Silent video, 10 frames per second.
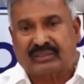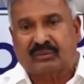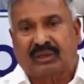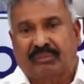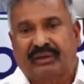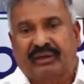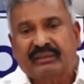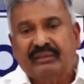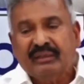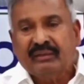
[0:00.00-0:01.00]
దొంగ ఓట్లు
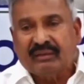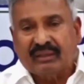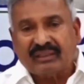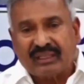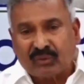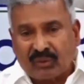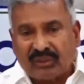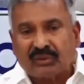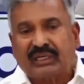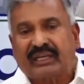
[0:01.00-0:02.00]
వేసుకుంటామా ఇంత
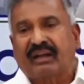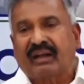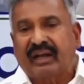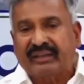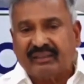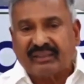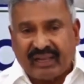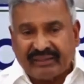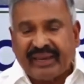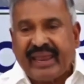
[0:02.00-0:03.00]
దురదృష్టకరంగా
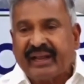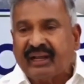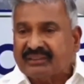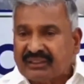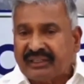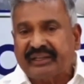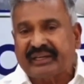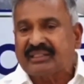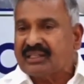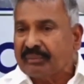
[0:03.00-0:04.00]
ఇంత అన్యాయంగా
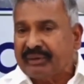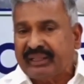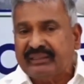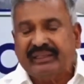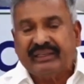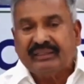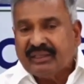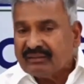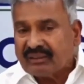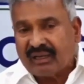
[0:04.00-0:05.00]
చిత్రీకరించడం అనేది